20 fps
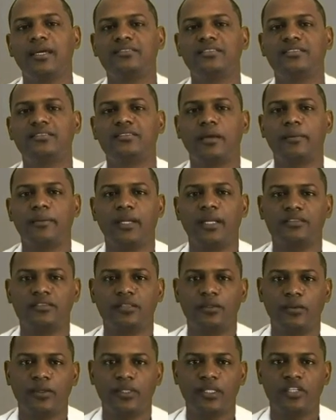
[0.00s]
esa es la vena
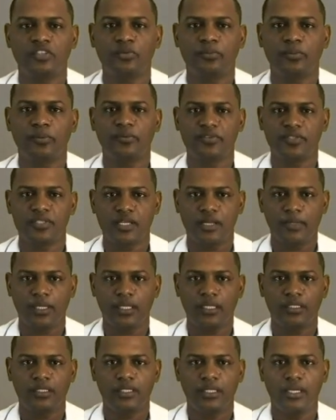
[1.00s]
que se encuentra
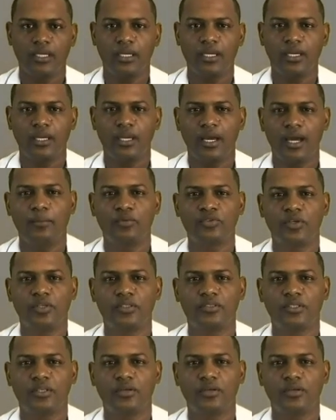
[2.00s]
superficialmente al músculo